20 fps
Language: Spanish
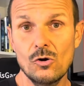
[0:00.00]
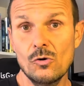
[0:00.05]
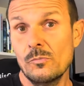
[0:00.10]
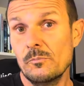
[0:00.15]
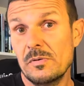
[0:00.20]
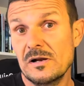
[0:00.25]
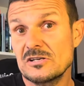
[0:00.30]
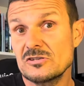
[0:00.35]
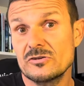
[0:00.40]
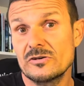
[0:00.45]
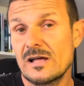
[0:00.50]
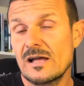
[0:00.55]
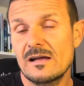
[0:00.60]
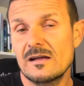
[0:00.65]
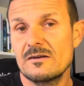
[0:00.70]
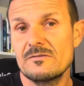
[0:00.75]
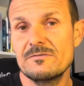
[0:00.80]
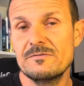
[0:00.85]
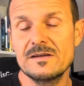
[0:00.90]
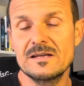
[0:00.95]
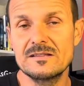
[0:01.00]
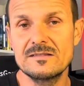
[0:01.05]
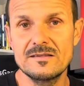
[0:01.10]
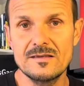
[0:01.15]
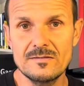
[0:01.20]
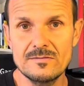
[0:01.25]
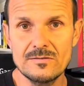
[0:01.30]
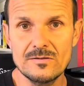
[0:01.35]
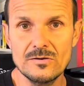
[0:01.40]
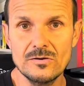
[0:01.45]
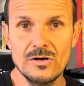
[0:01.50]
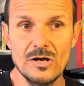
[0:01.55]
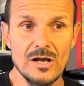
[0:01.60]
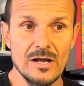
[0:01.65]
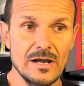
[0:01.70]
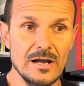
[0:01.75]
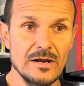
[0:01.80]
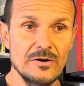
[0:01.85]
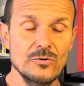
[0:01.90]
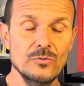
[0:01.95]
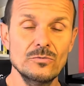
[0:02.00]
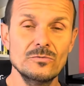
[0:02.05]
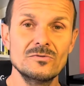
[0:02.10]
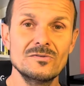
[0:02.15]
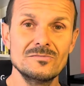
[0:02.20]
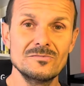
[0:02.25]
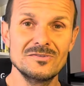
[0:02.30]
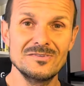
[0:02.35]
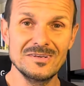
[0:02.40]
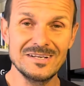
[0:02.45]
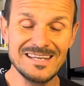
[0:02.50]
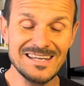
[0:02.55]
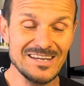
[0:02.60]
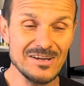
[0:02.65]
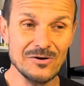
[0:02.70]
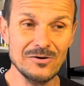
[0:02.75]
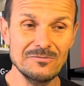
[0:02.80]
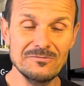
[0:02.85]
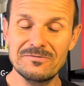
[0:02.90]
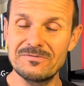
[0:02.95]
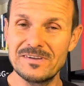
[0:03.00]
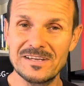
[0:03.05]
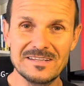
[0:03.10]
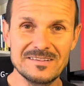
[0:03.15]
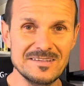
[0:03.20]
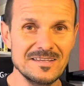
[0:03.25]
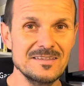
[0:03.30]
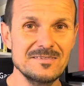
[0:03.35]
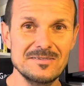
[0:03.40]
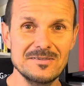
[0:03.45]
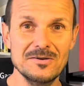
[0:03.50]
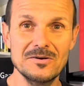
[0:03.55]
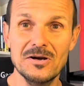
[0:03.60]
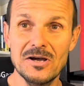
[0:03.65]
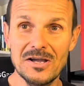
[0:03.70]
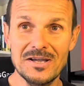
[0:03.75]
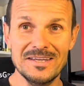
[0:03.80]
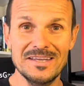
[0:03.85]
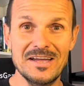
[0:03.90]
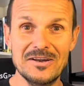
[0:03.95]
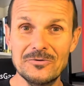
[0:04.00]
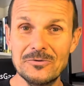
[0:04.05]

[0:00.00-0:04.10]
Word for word: un personaje ficticio en un guión ficticio y